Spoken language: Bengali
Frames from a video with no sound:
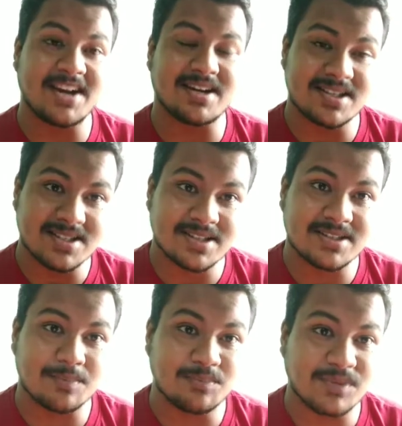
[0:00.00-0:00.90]
এন্ট্রান্স
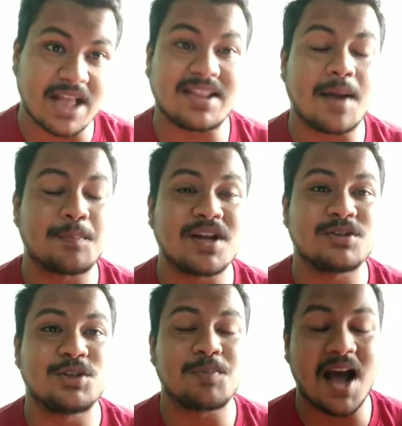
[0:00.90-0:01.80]
এক্সাম তাতে আপনার
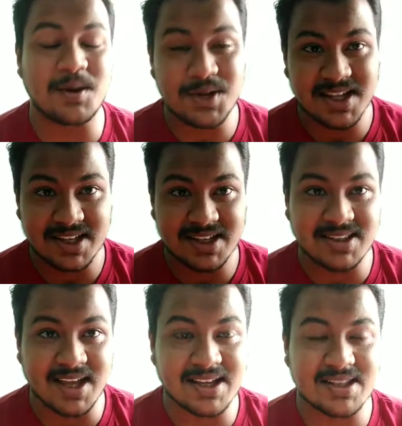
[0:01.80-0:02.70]
যদি ভালো র্যাঙ্কিং
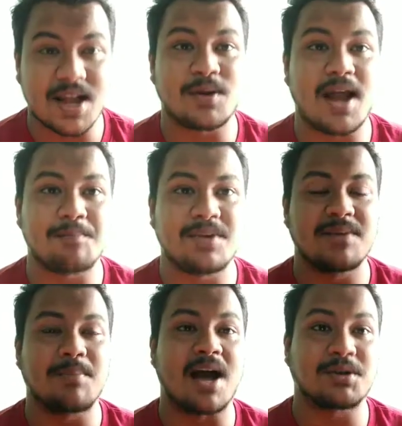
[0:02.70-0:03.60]
থাকে তাহলে আপনি
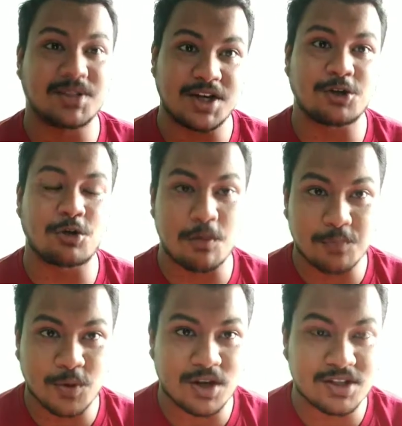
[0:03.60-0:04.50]
ভারতের টপ
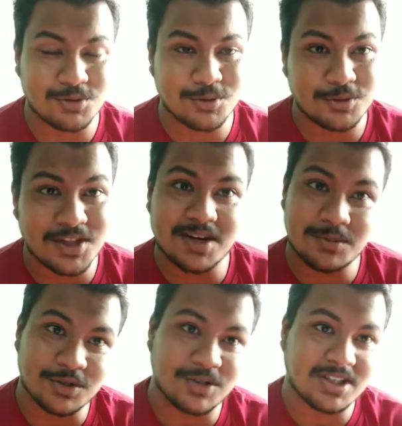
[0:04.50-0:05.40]
কলেজগুলোতে
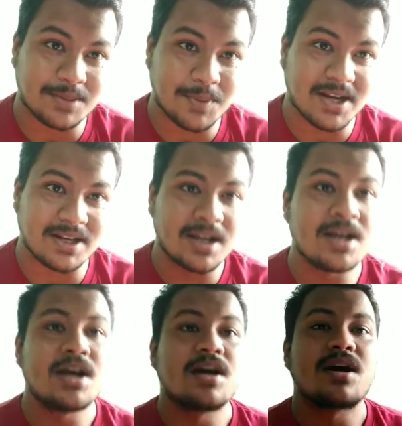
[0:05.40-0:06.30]
অ্যাডমিশন নিতে পারেন
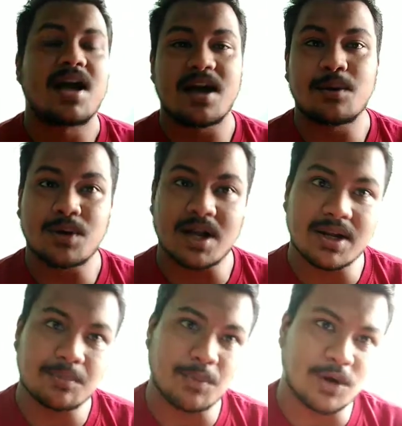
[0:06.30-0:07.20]
হ্যাঁ ওখানে
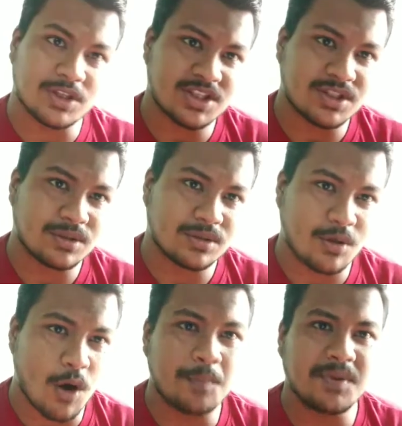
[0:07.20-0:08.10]
বহুত
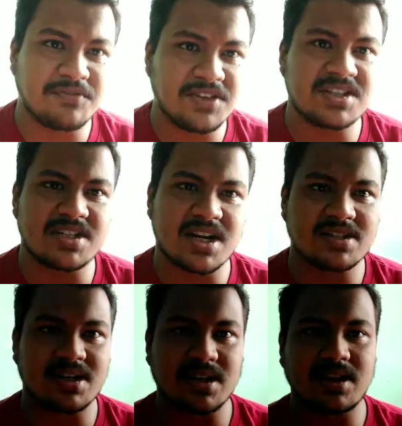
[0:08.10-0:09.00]
কমই ফি
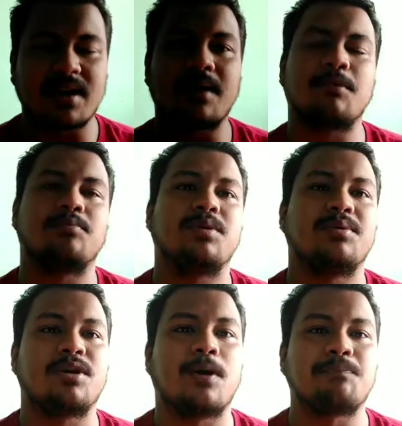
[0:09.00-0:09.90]
স্ট্রাকচারটা থাকে এবং
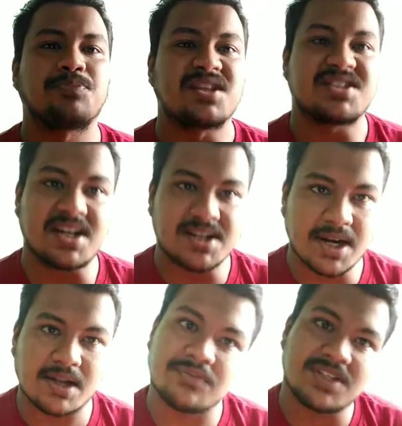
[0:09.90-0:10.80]
বিভিন্ন
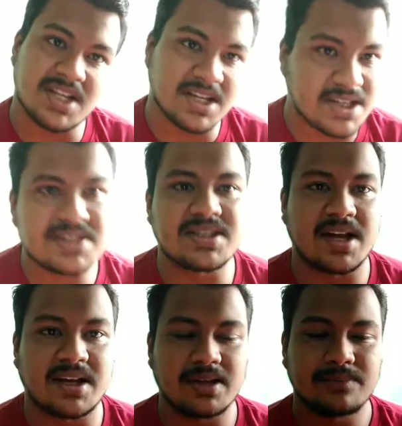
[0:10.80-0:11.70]
সেন্ট্রালের ফ্যাসিলিটিস
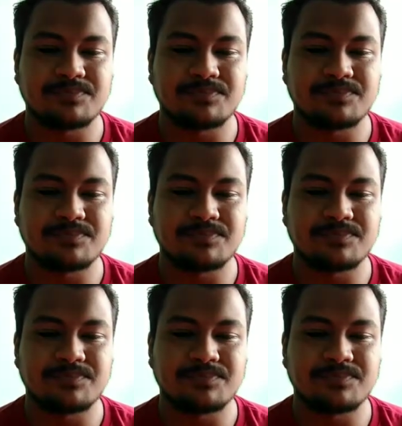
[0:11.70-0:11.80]
থাকে